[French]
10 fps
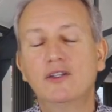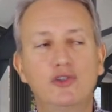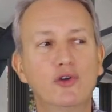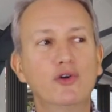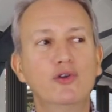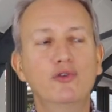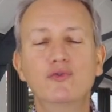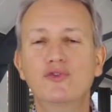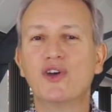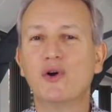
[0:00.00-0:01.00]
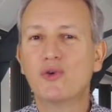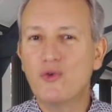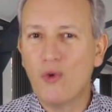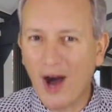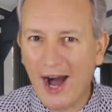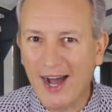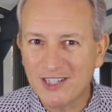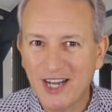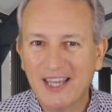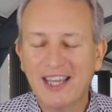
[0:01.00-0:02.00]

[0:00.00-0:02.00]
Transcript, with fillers: Dieu nous encourage.